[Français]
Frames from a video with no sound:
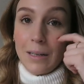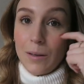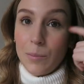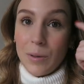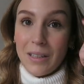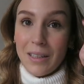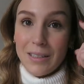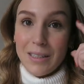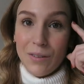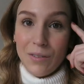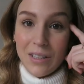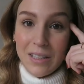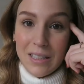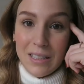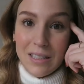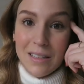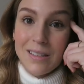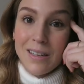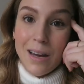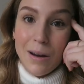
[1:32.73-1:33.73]
peut-être ça va être
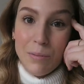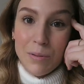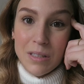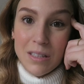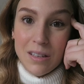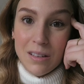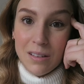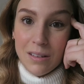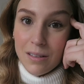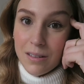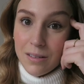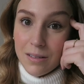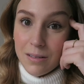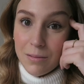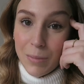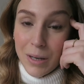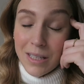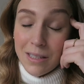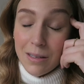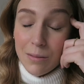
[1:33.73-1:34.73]
nécessaire parce que
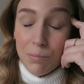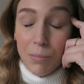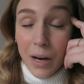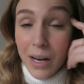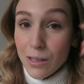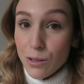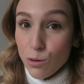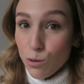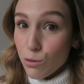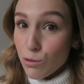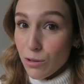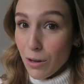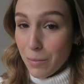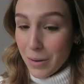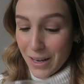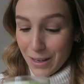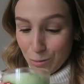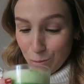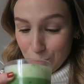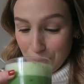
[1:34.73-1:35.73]
ben, c'est précieux le
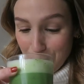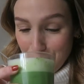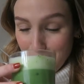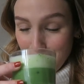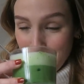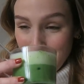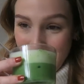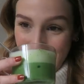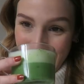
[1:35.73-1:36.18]
sommeil, tout simplement.